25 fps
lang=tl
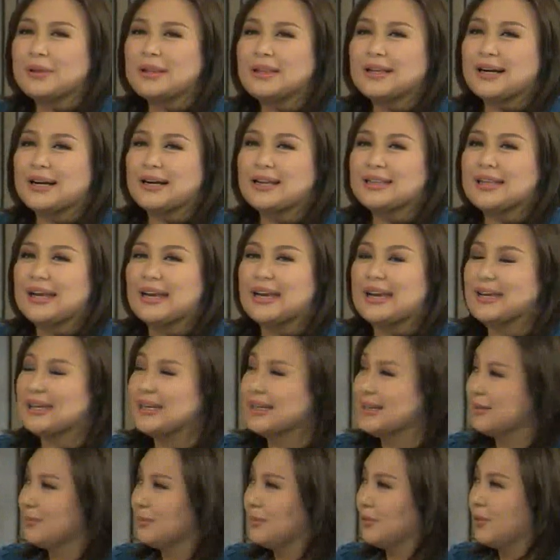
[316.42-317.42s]

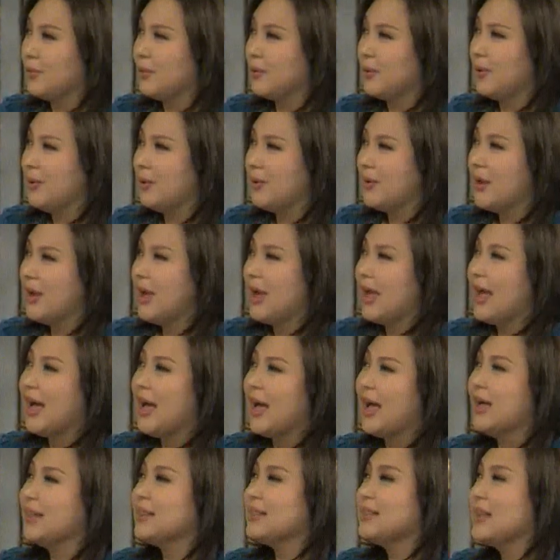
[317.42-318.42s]
pinakadahilan mo
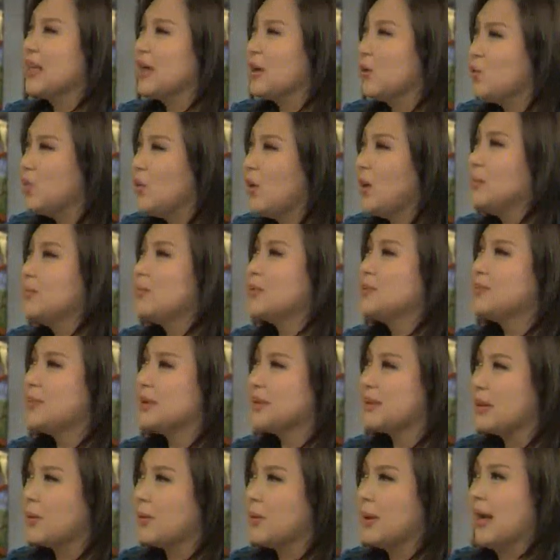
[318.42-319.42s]
at nakuha mong
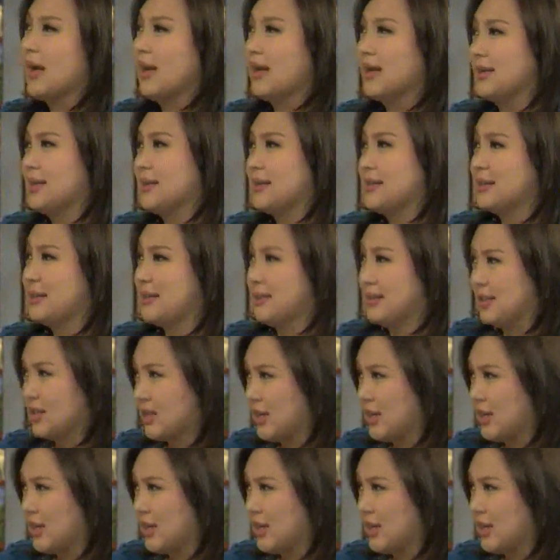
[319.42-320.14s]
patawarin si